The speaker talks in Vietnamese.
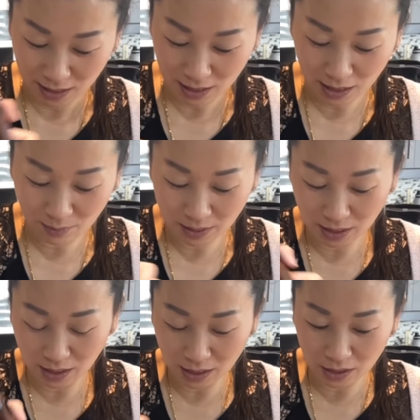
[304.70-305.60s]
này bà sân
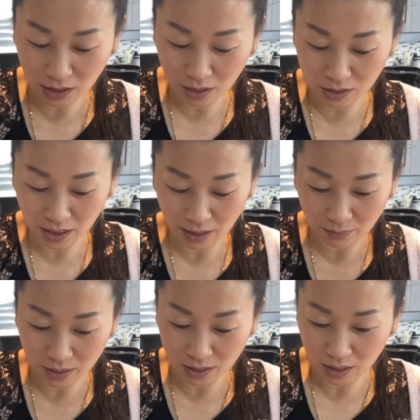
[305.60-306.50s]
là dương trăng trẻ
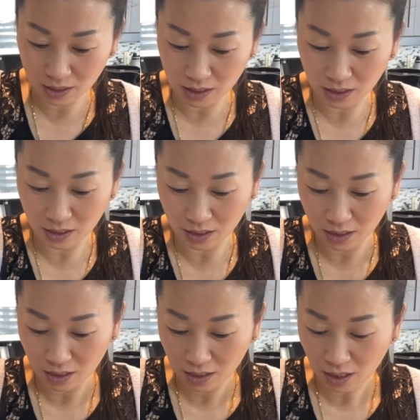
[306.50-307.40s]
bà sân chỉ
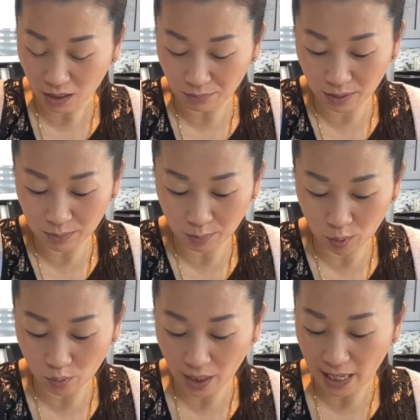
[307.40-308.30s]
ăn miếng chấm
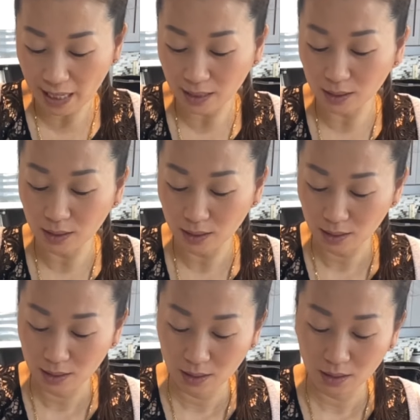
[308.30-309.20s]
nấu khang
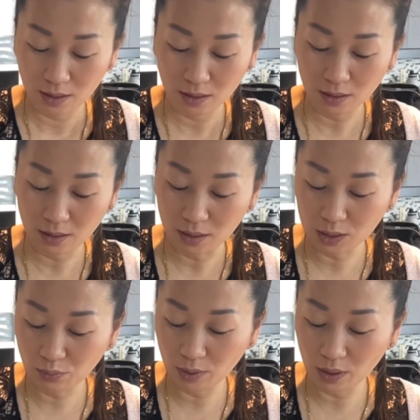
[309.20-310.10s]

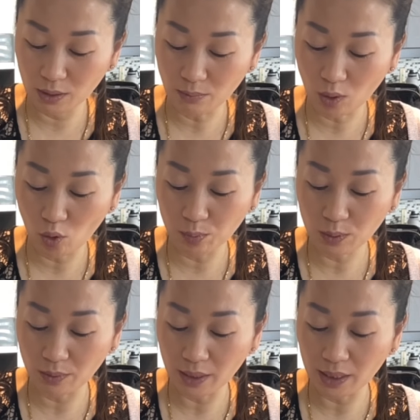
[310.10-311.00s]
thưa mà hộp
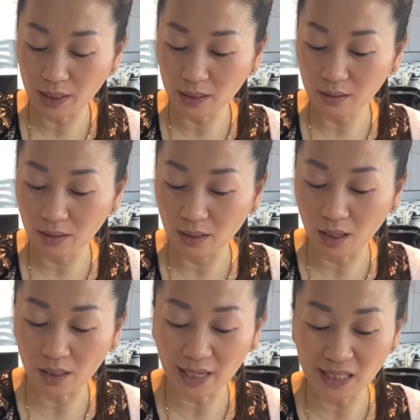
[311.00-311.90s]
thưa ấy nướng
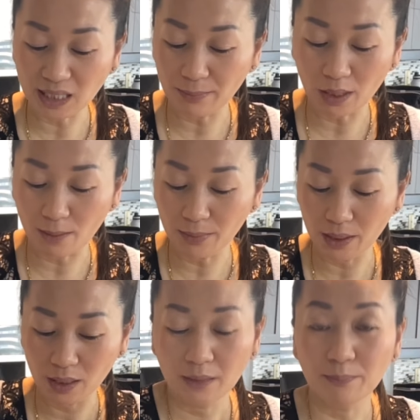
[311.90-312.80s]
ở đây chả bảo mày
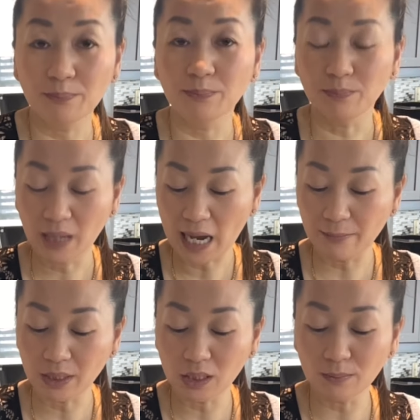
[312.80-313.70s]
ca bị
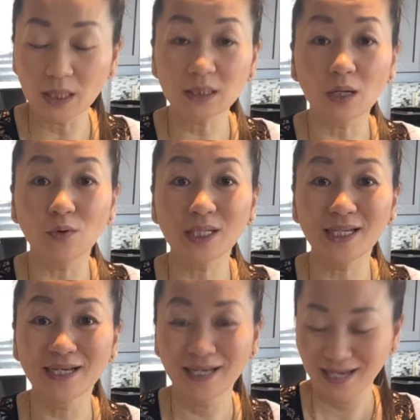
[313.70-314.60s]
khiêm nơi tối chứ
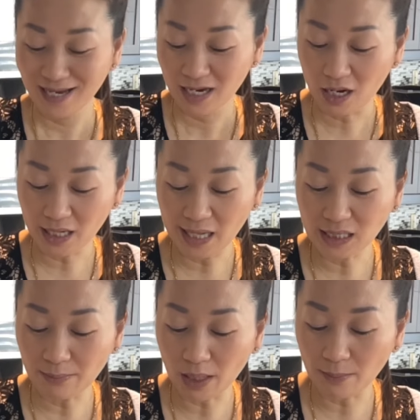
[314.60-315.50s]
ở đây chả
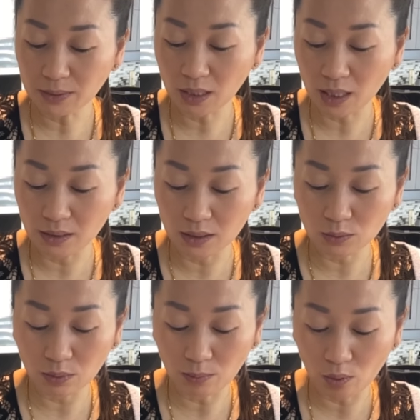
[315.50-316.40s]
bảo sao hướng
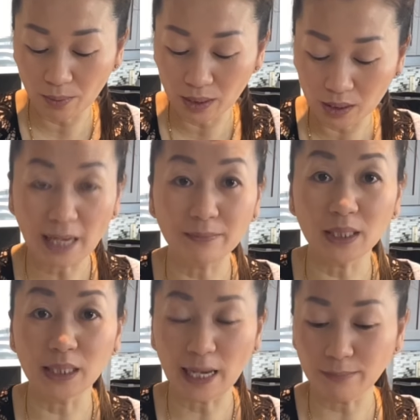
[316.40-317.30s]
thưa mà hộp ấy nướng cam tại
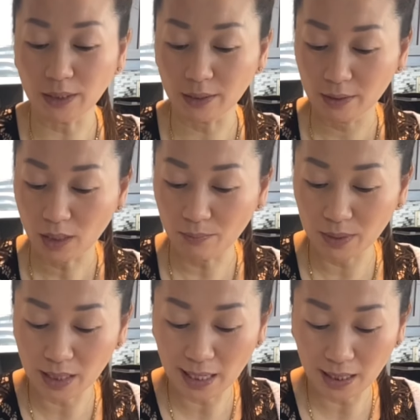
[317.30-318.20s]
nhám nữa ăn
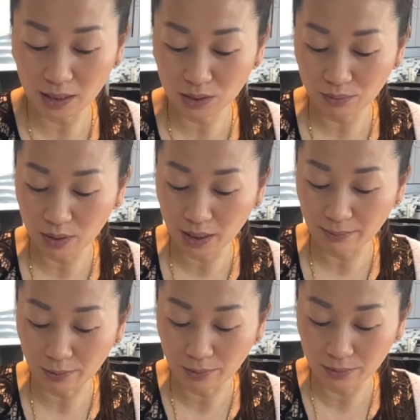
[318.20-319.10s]
miếng đây thưa ấy khổ